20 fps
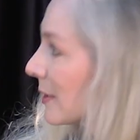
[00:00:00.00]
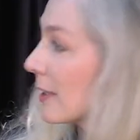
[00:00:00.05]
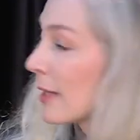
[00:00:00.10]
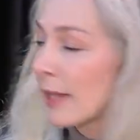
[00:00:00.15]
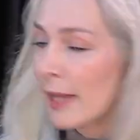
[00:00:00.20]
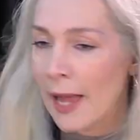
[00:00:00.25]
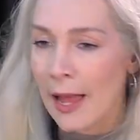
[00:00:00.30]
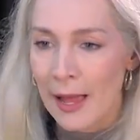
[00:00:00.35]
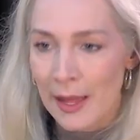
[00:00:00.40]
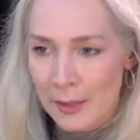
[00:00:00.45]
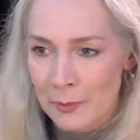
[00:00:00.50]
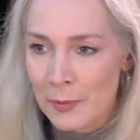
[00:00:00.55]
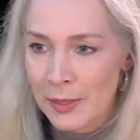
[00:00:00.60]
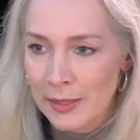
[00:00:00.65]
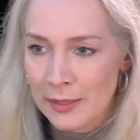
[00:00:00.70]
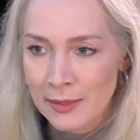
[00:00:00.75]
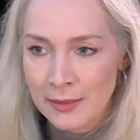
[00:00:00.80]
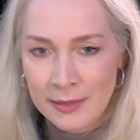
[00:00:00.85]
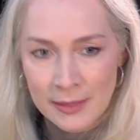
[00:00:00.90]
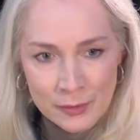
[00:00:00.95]
que caiba
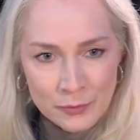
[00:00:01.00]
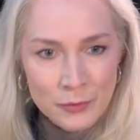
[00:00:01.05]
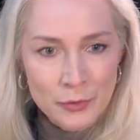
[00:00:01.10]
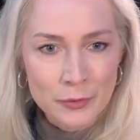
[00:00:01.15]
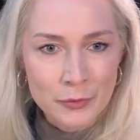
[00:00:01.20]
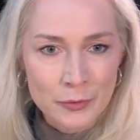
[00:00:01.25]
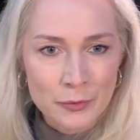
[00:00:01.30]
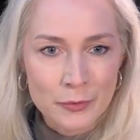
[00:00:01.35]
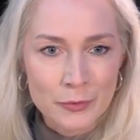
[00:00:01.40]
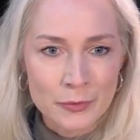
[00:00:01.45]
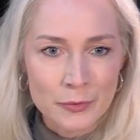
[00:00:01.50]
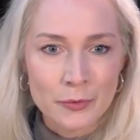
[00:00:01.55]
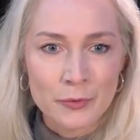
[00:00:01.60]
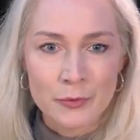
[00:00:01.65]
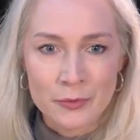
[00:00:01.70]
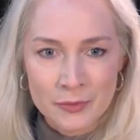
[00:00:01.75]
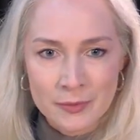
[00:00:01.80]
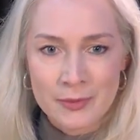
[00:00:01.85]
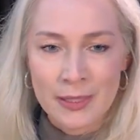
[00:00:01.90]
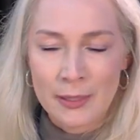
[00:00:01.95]
ali dentro do,
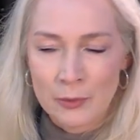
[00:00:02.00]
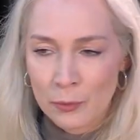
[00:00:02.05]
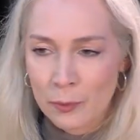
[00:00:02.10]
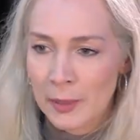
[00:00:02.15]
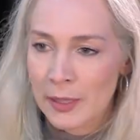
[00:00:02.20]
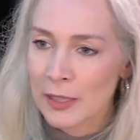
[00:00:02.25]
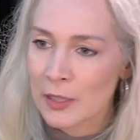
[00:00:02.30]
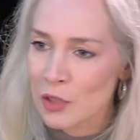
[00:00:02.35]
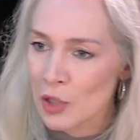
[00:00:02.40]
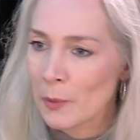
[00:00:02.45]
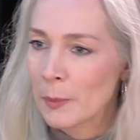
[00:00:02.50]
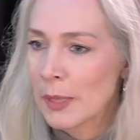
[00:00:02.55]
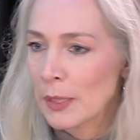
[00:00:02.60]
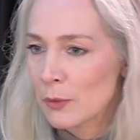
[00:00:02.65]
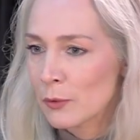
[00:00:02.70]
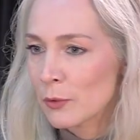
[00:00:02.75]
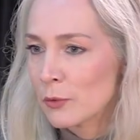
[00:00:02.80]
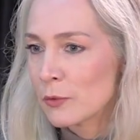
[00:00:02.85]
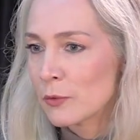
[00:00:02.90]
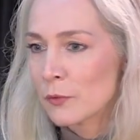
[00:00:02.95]
do, né, do
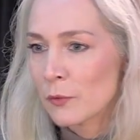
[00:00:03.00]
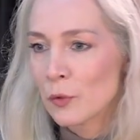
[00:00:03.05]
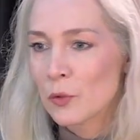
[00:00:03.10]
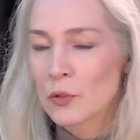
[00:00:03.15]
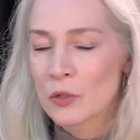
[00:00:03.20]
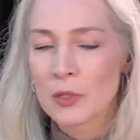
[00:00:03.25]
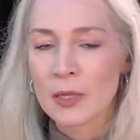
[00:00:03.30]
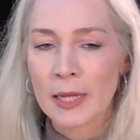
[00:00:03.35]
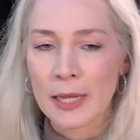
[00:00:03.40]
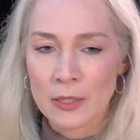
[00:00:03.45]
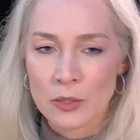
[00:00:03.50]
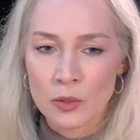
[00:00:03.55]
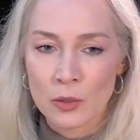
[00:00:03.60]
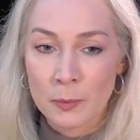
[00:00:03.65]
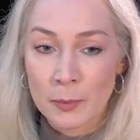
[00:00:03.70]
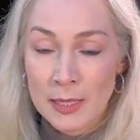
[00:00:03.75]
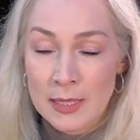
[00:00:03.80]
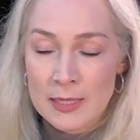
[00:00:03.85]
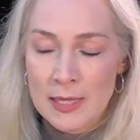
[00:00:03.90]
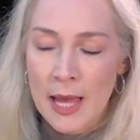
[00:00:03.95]
planejamento do fluxo de caixa do
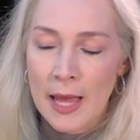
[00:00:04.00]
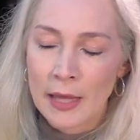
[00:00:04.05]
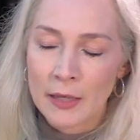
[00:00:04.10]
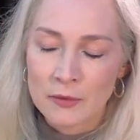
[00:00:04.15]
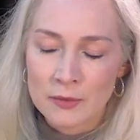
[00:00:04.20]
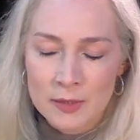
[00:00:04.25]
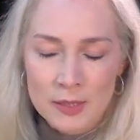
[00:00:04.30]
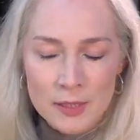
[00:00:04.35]
empresário.